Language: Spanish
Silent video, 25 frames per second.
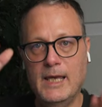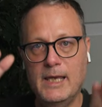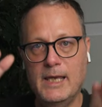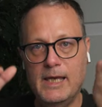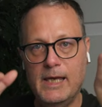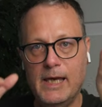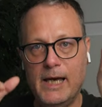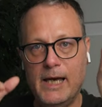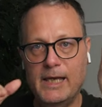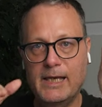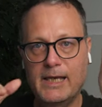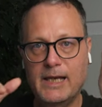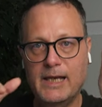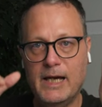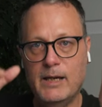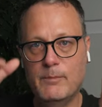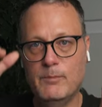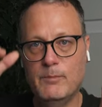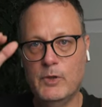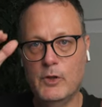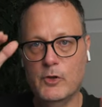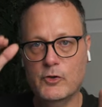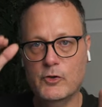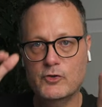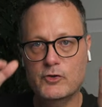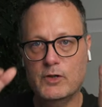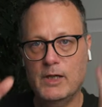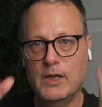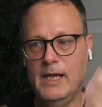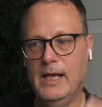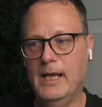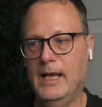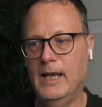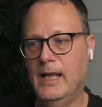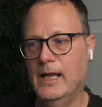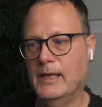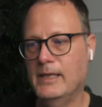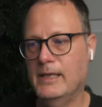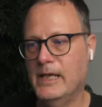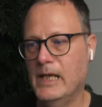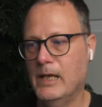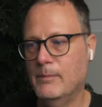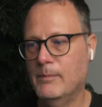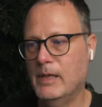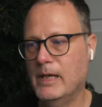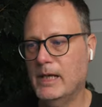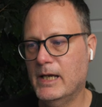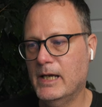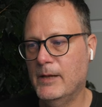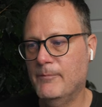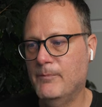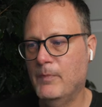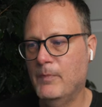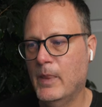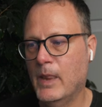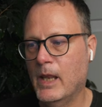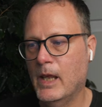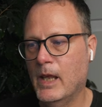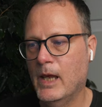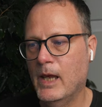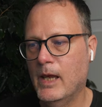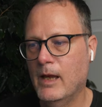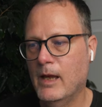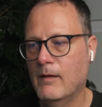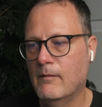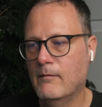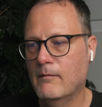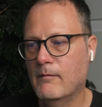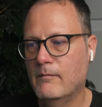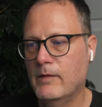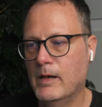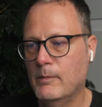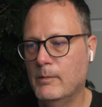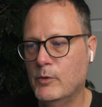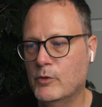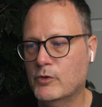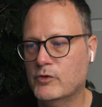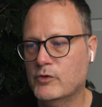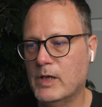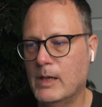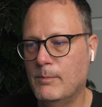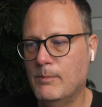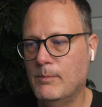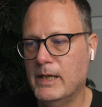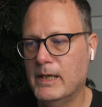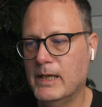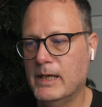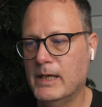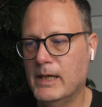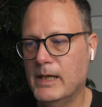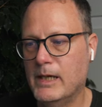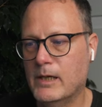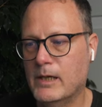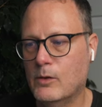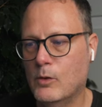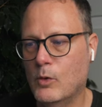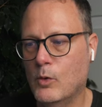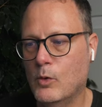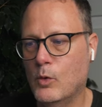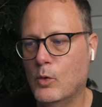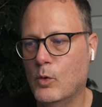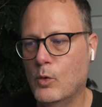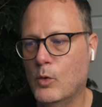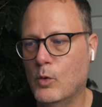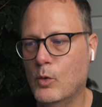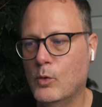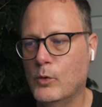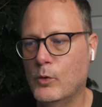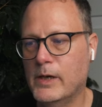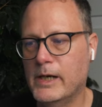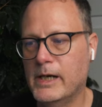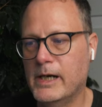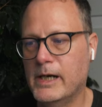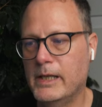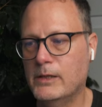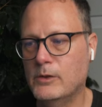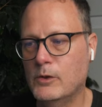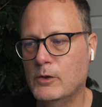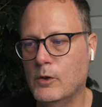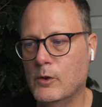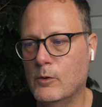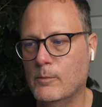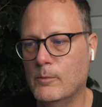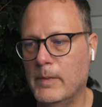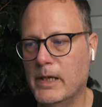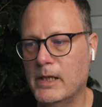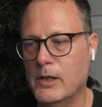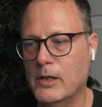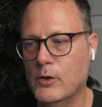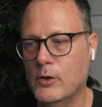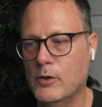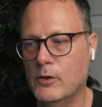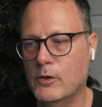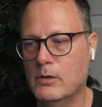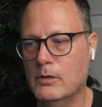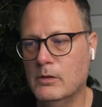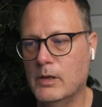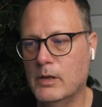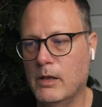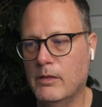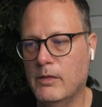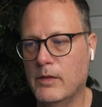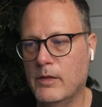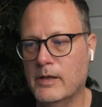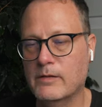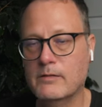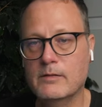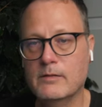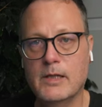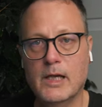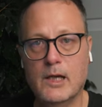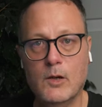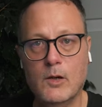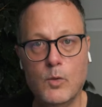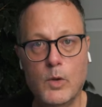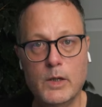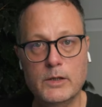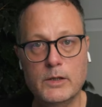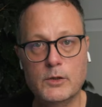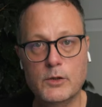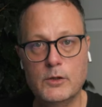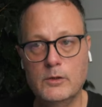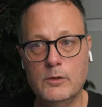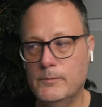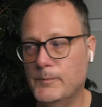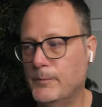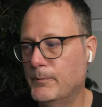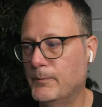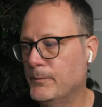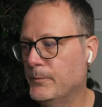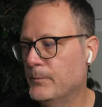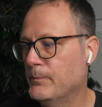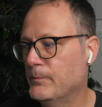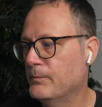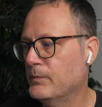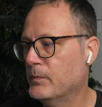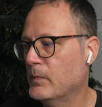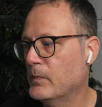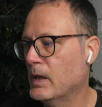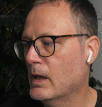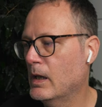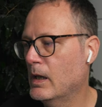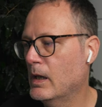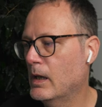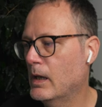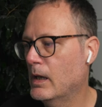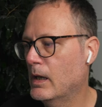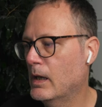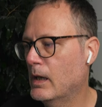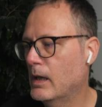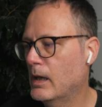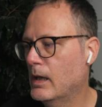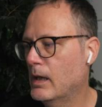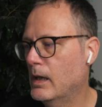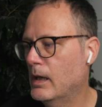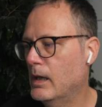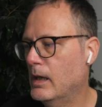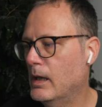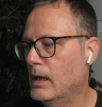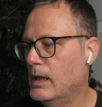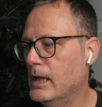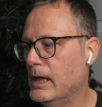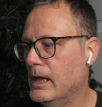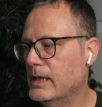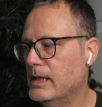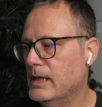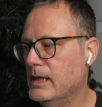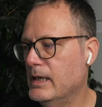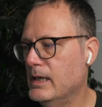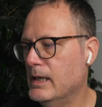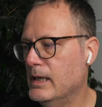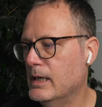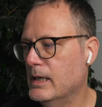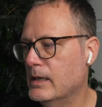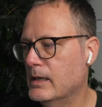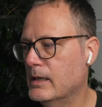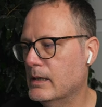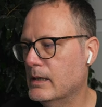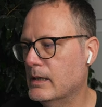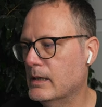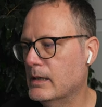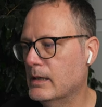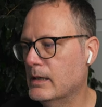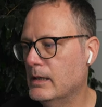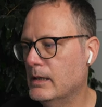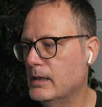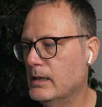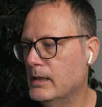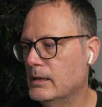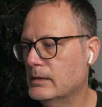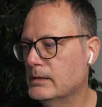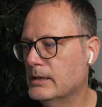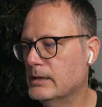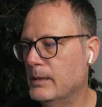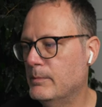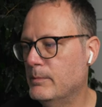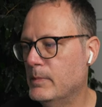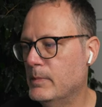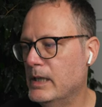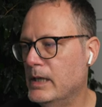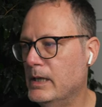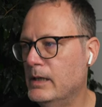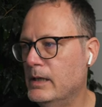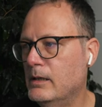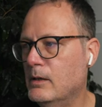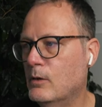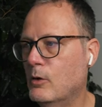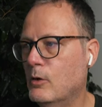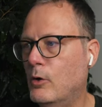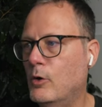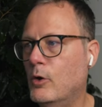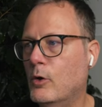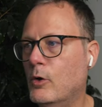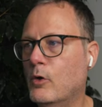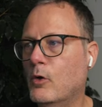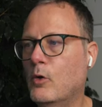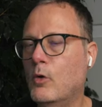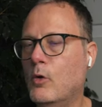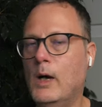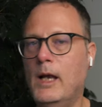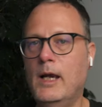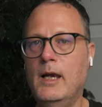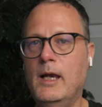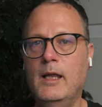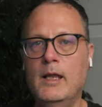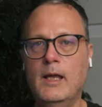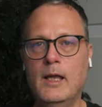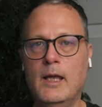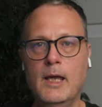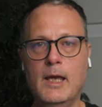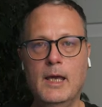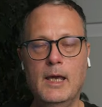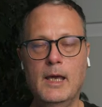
que hay cambios en la dinámica, vamos a aplicar un ratio mayor, quizás de 4, y aquí también, con lo cual